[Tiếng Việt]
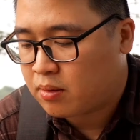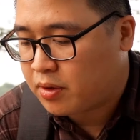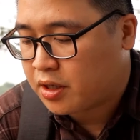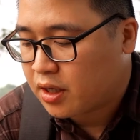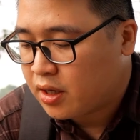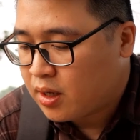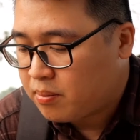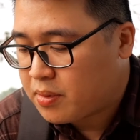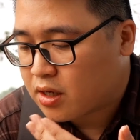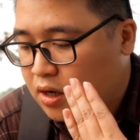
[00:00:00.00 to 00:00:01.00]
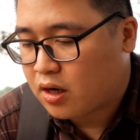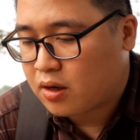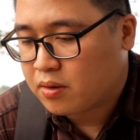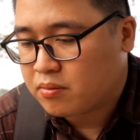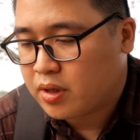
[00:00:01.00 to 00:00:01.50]
là mình mình
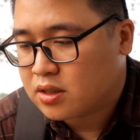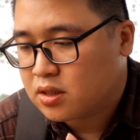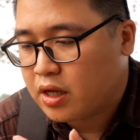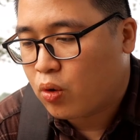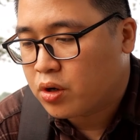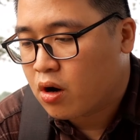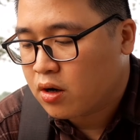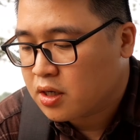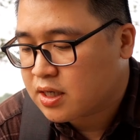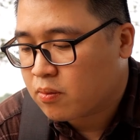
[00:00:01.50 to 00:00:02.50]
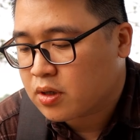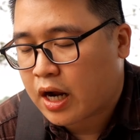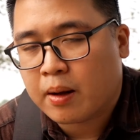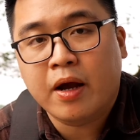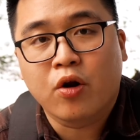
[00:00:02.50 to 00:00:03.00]
ờ, mình điều hướng ở trong
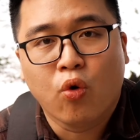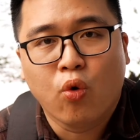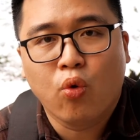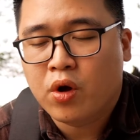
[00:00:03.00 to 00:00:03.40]
cái menu